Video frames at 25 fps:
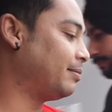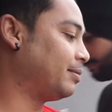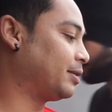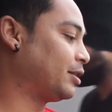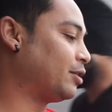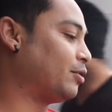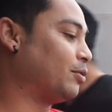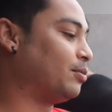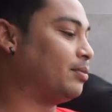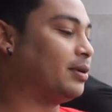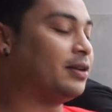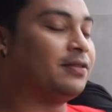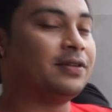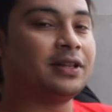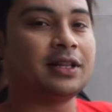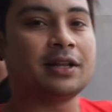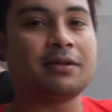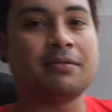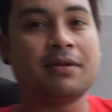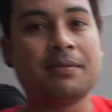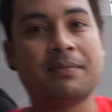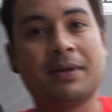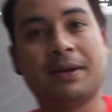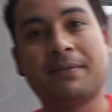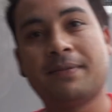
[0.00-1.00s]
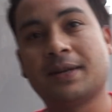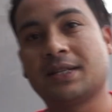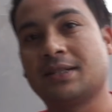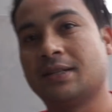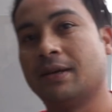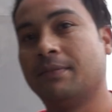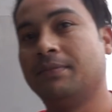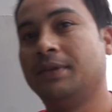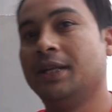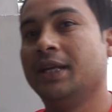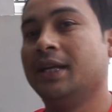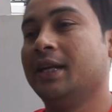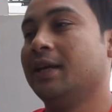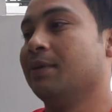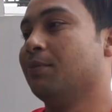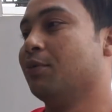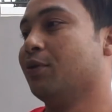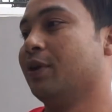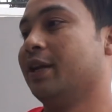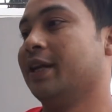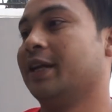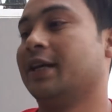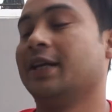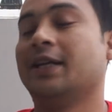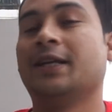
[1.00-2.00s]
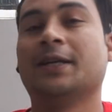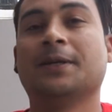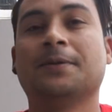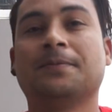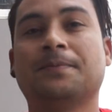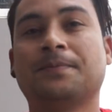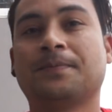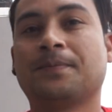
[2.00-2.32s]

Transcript: बताऊँ बलविंदर भाई मेरे पास शब्द ही नहीं बोलने के लिए